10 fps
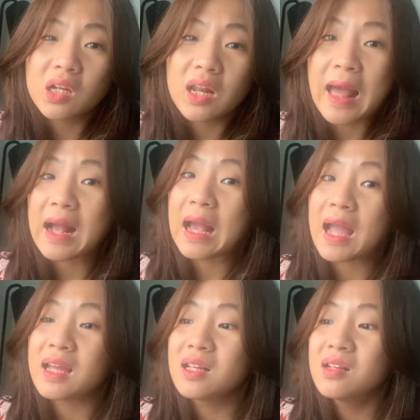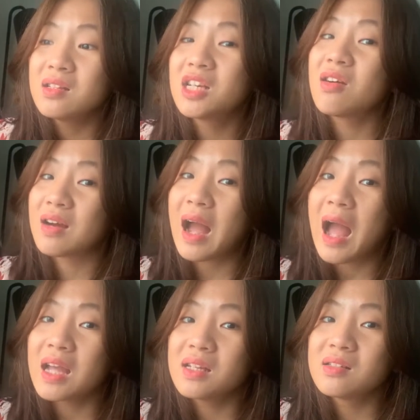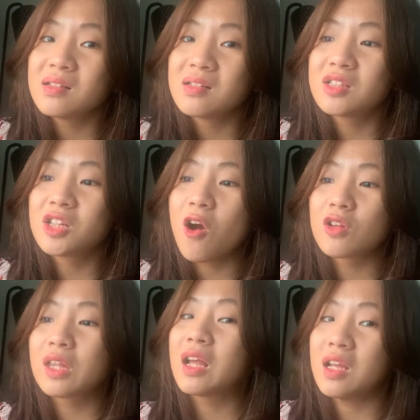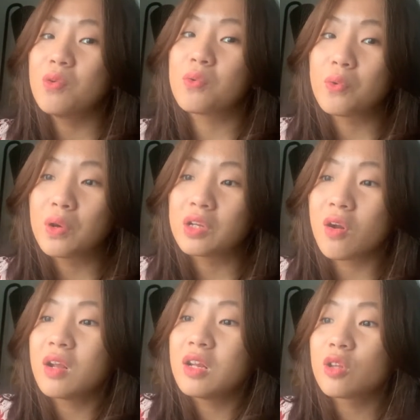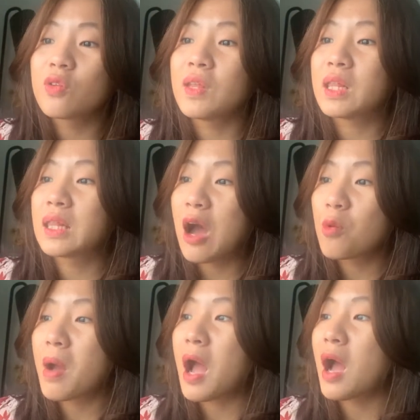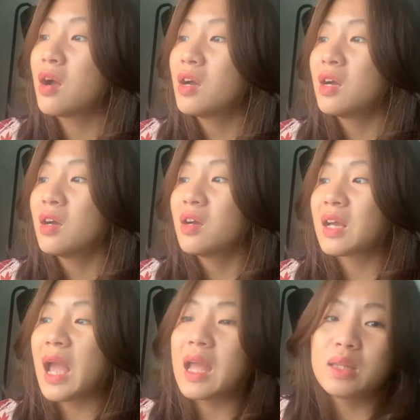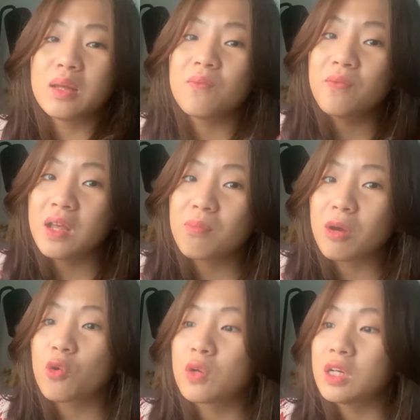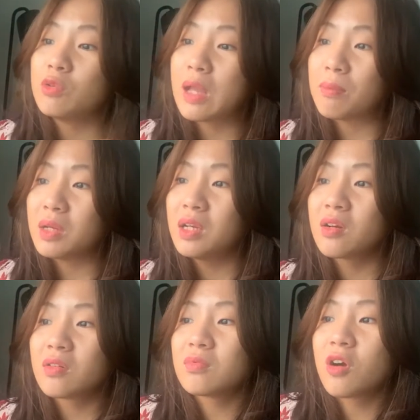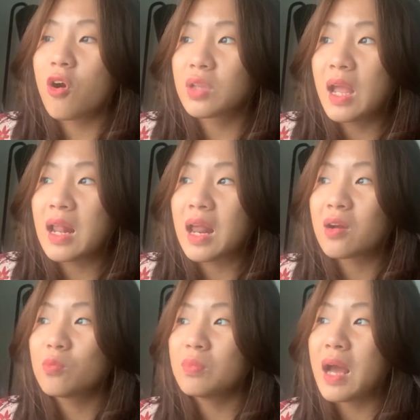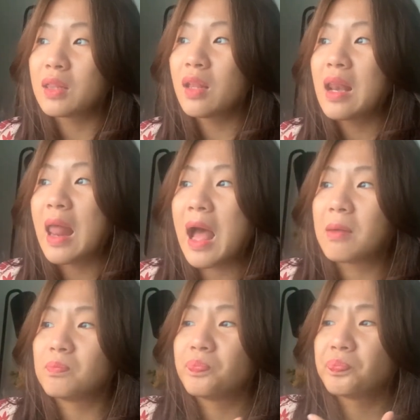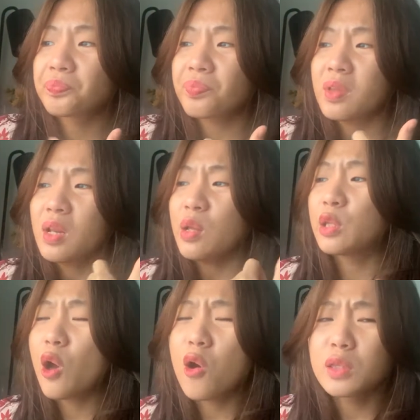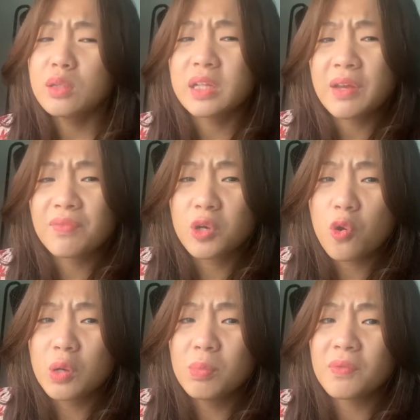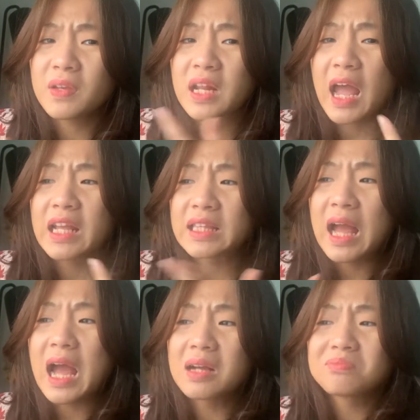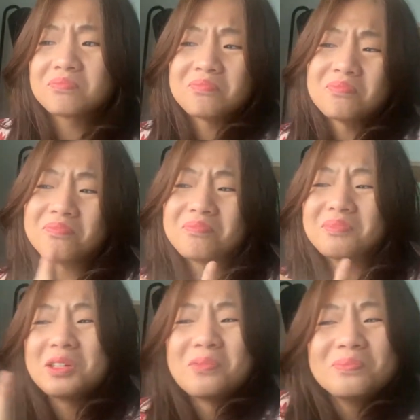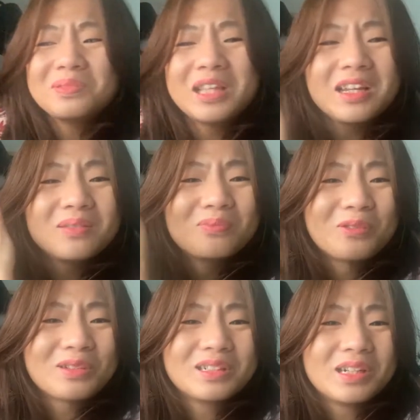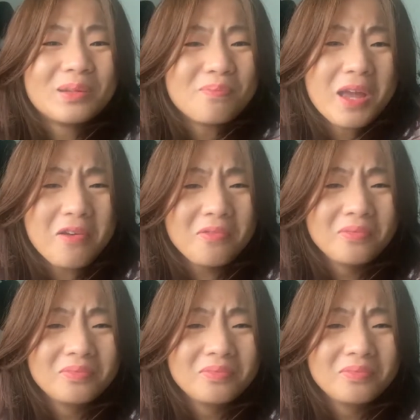là cái trở ngại cho tình yêu cô ấy đó là lý do vì sao mà cái anh diễn viên mà cô đã yêu thầm ý có thể là cũng đang rất là do dự đến với cô ấy bởi vì là anh ta không thích một người béo